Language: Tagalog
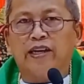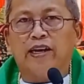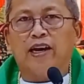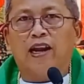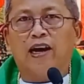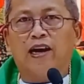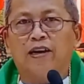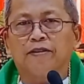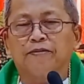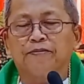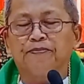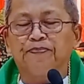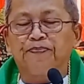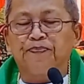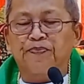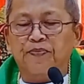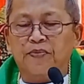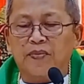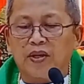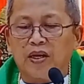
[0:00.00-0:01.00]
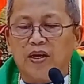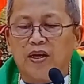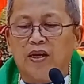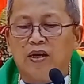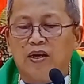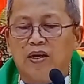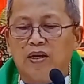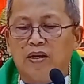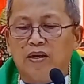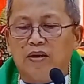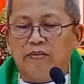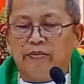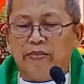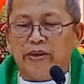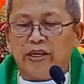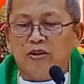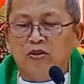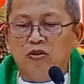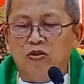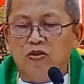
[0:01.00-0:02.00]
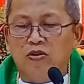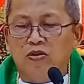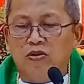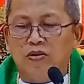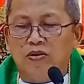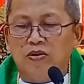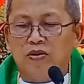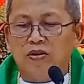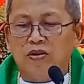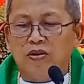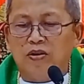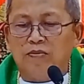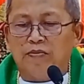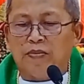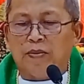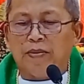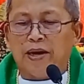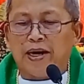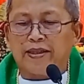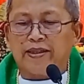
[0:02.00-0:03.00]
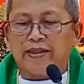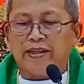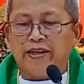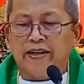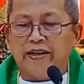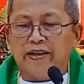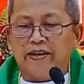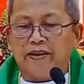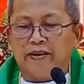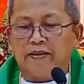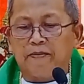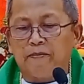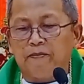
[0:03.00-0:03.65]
kanila migo, pamati.